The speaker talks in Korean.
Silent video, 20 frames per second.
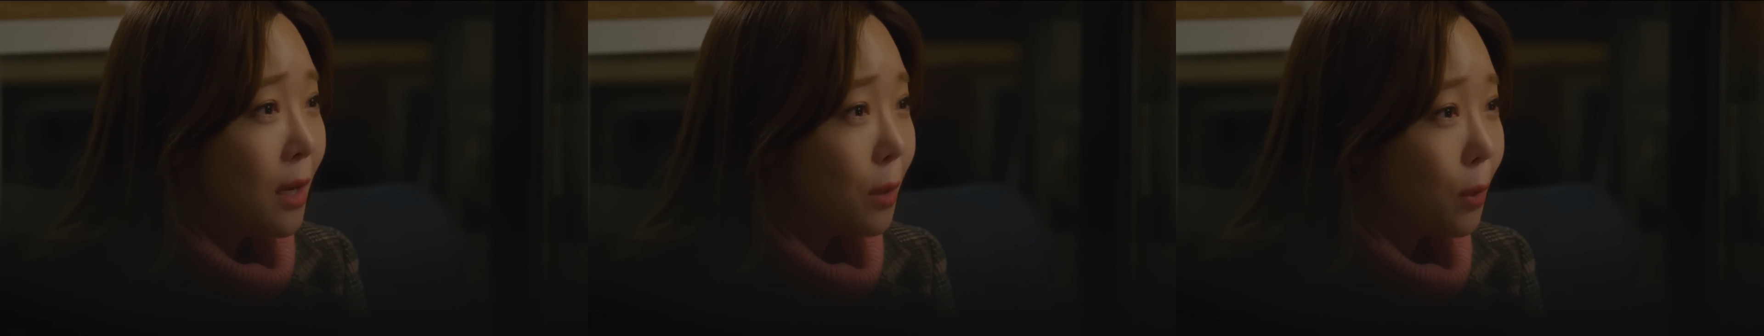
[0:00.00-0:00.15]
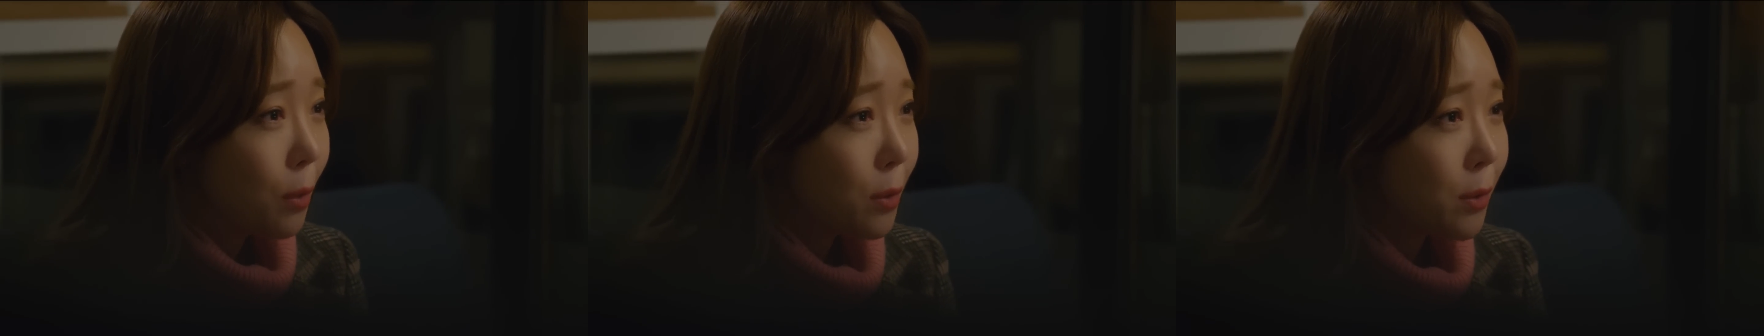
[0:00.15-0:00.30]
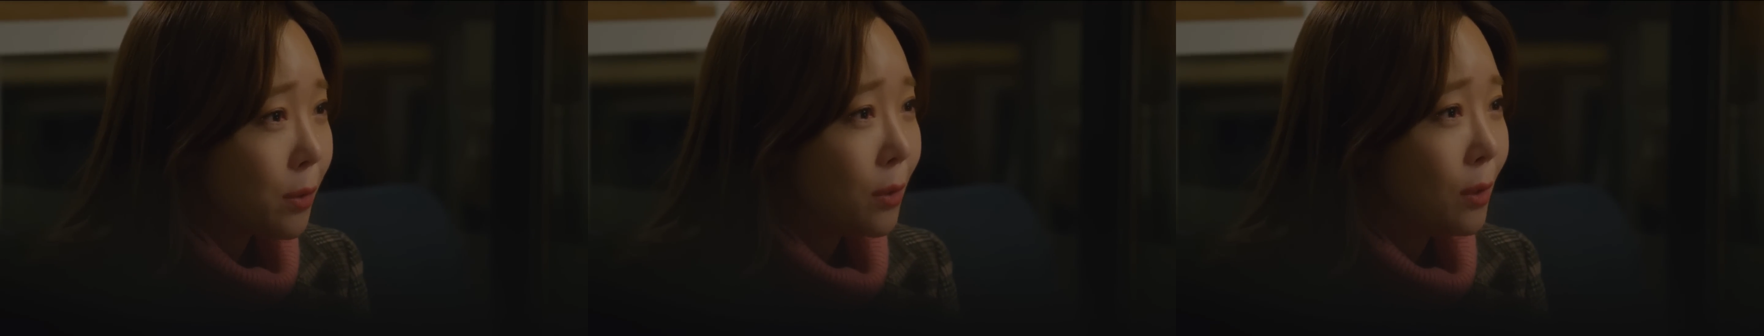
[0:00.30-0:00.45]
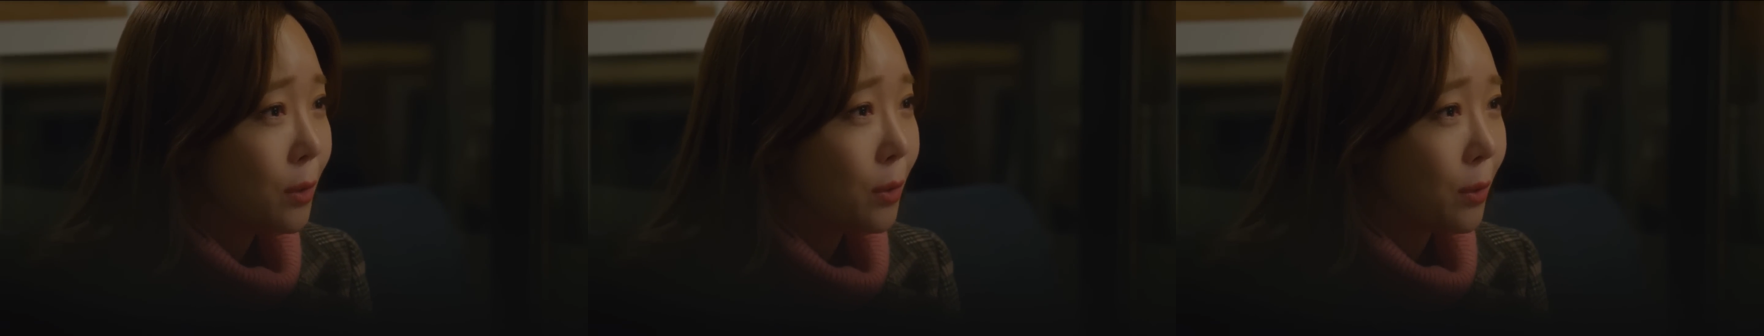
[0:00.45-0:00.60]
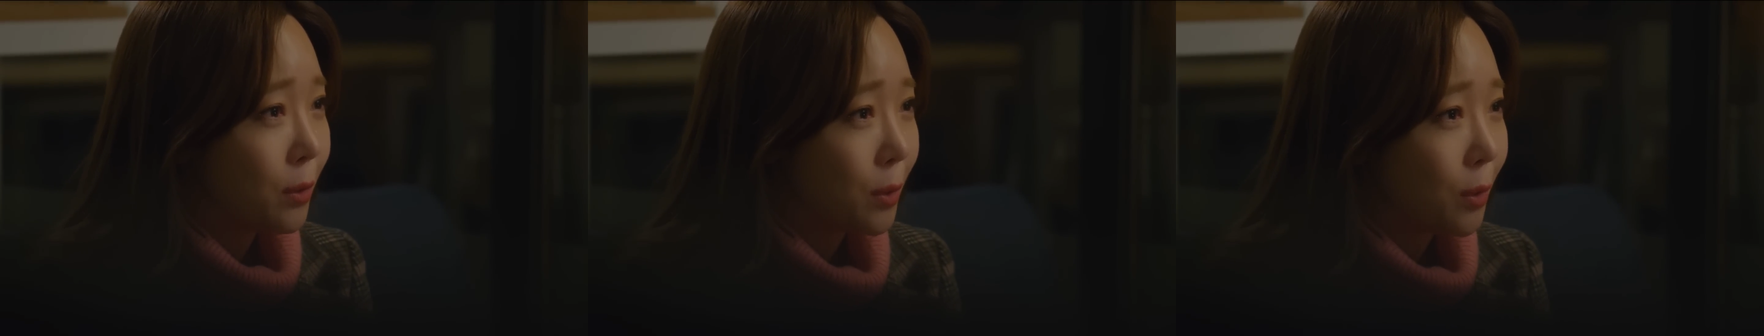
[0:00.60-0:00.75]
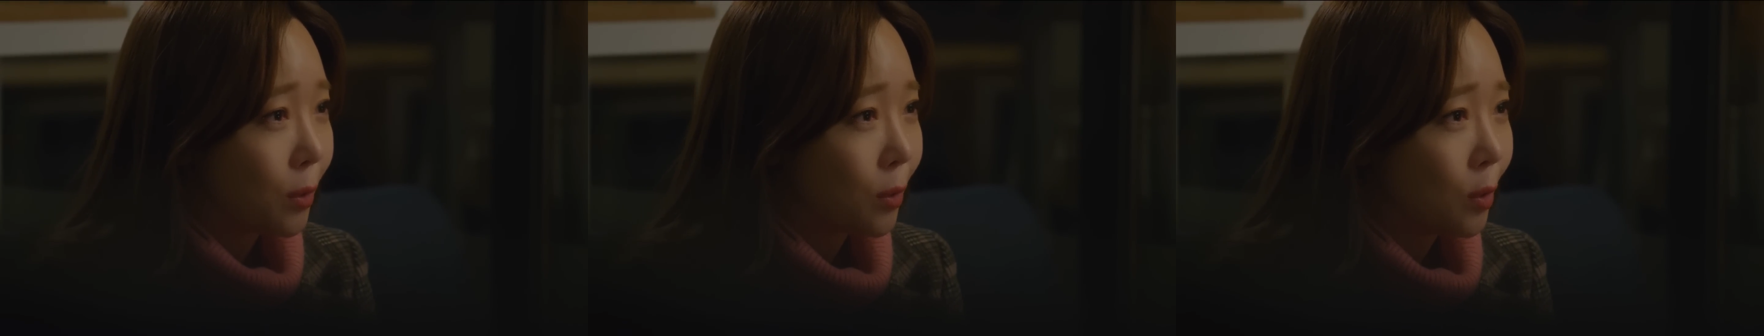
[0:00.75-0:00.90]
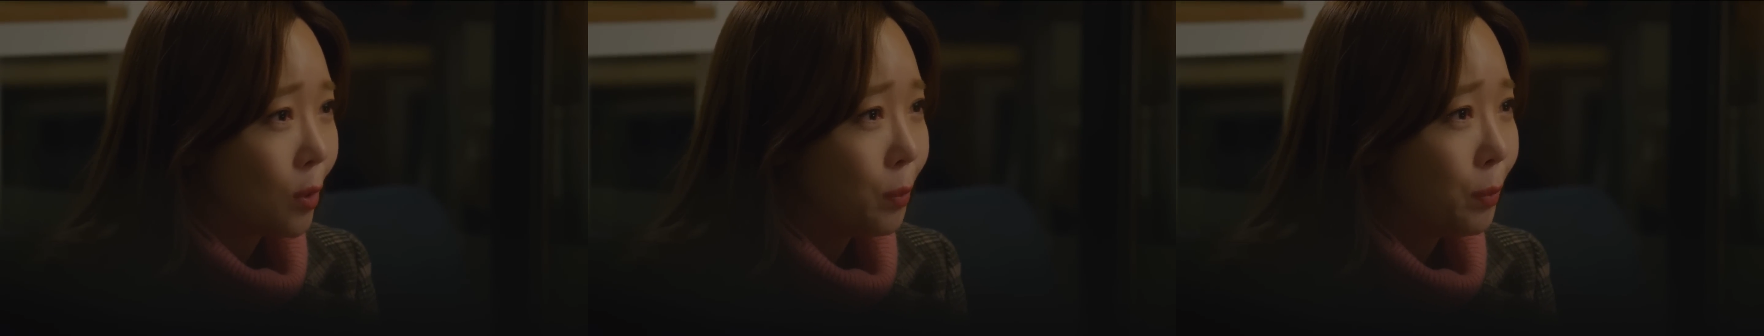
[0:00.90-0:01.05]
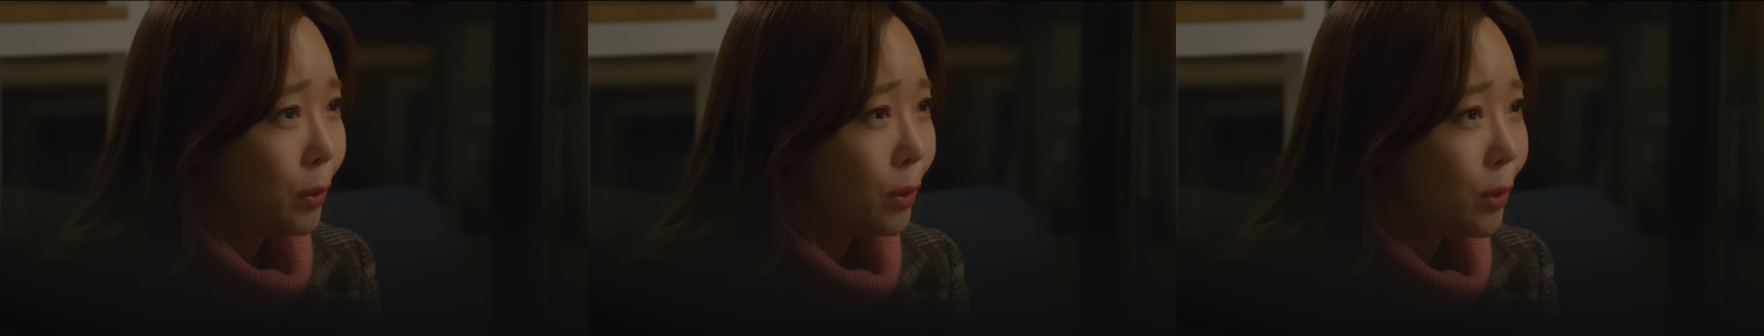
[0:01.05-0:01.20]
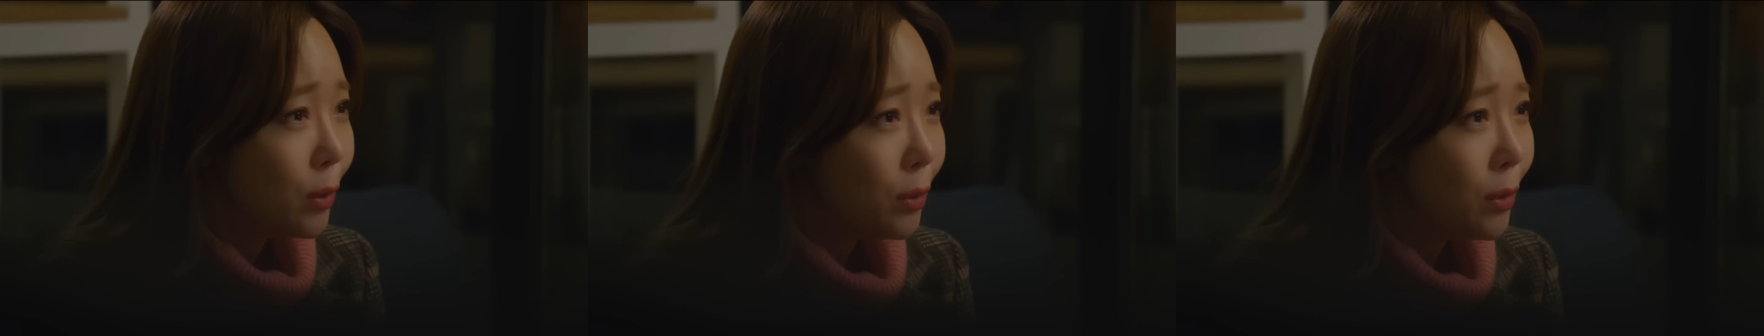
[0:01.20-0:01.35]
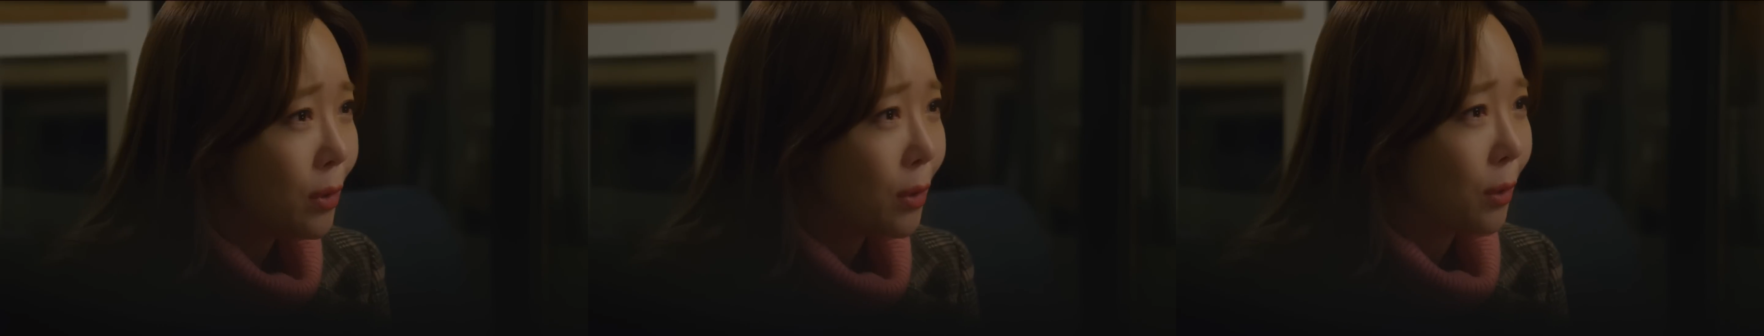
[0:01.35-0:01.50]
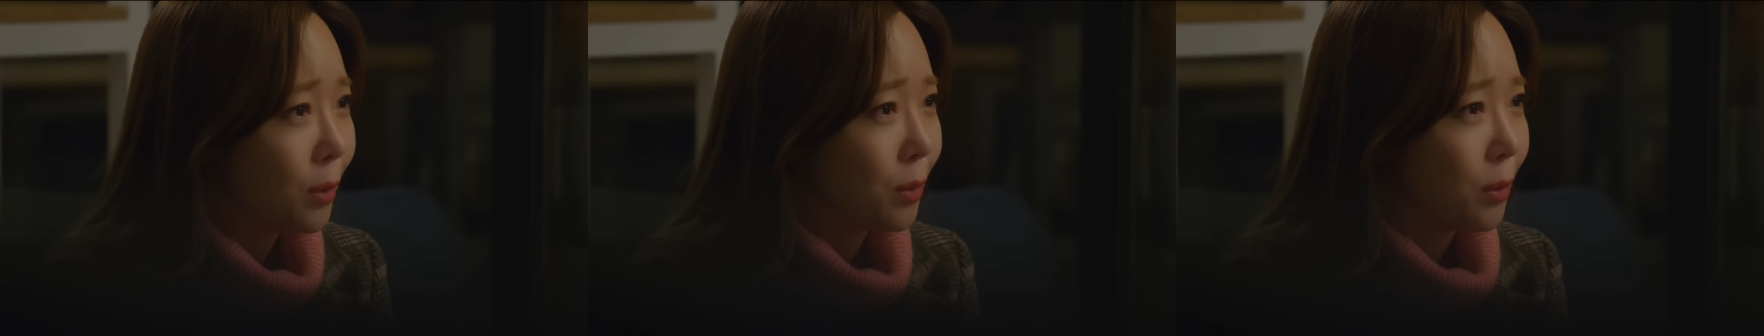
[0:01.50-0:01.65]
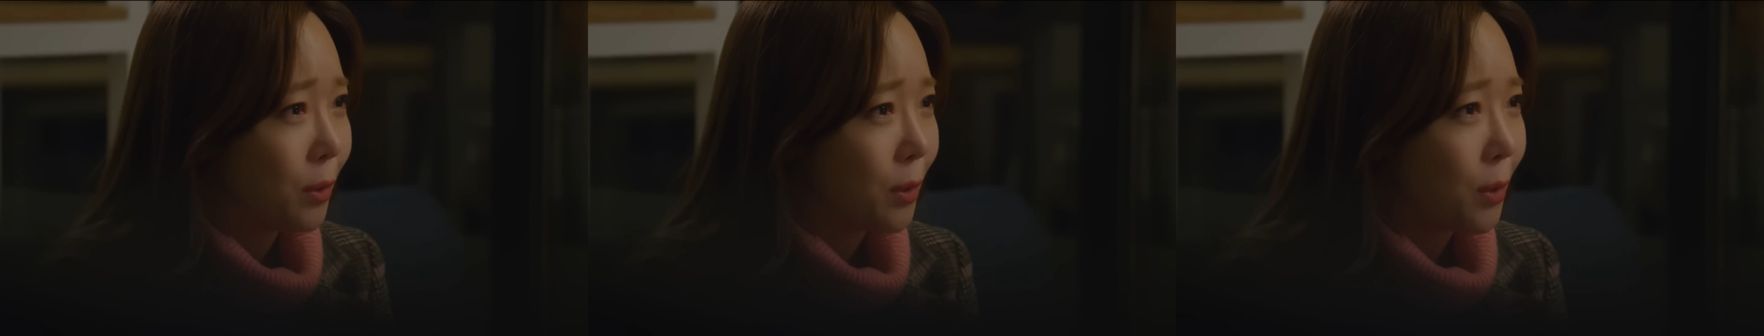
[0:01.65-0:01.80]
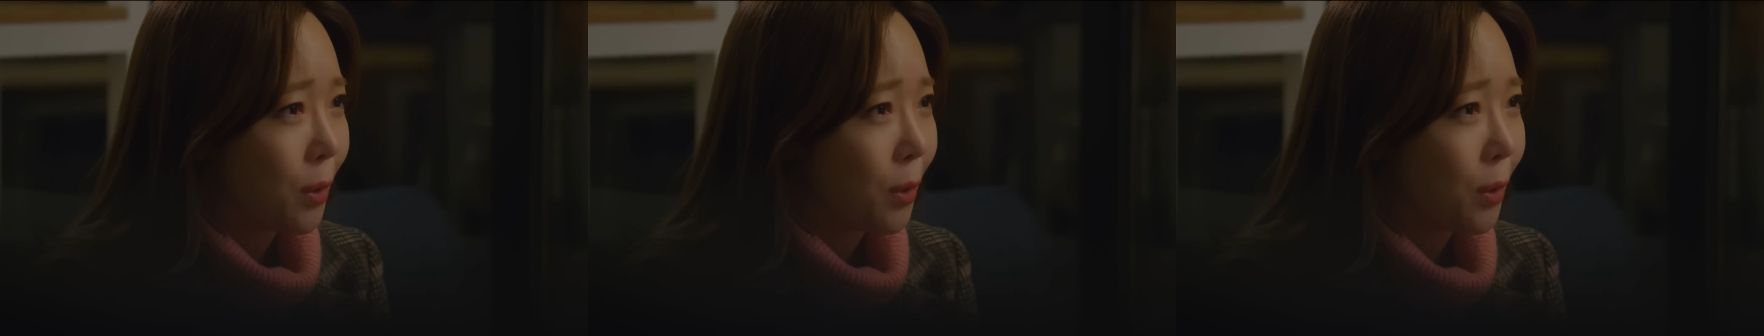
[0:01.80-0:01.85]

로스쿨도 그렇고 푸드트럭도